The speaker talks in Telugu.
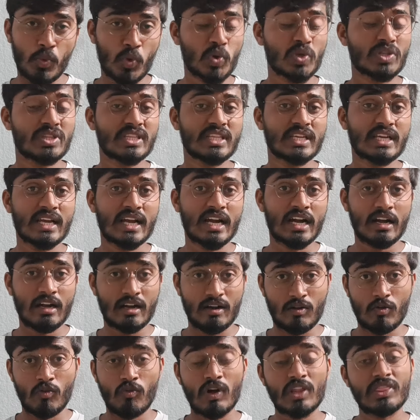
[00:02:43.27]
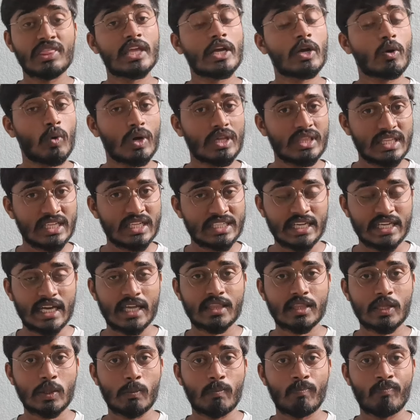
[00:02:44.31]
పూర్తిగా వందకు వంద
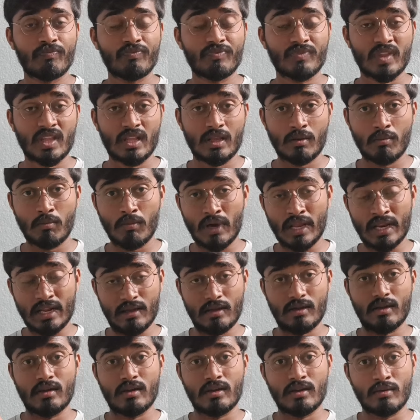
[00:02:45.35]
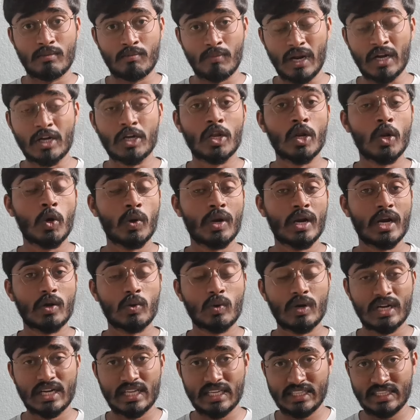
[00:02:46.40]
శాతం మన పంటలో
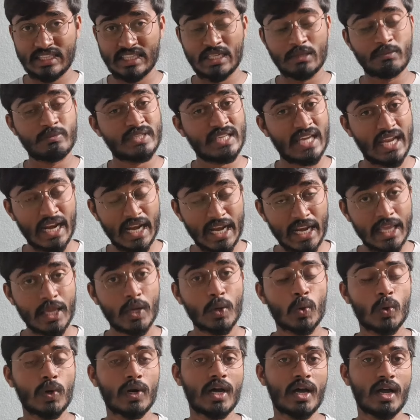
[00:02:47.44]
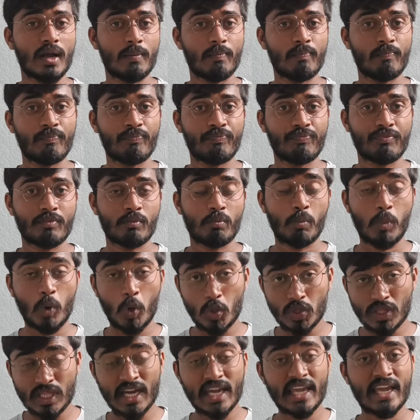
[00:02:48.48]
ఉన్నటువంటి త్రిప్స్ అన్నీ కూడా
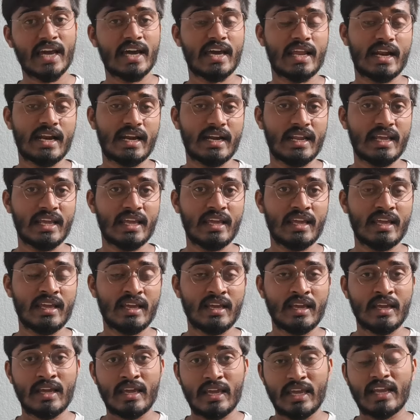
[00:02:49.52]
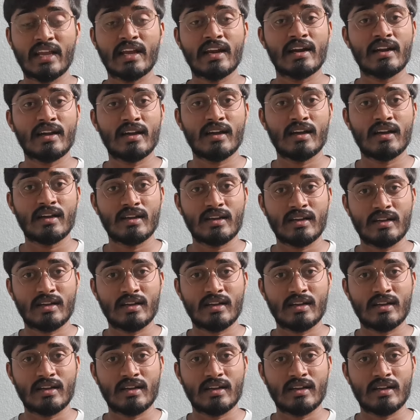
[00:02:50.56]
పోతాయా అనంటే ఇక్కడ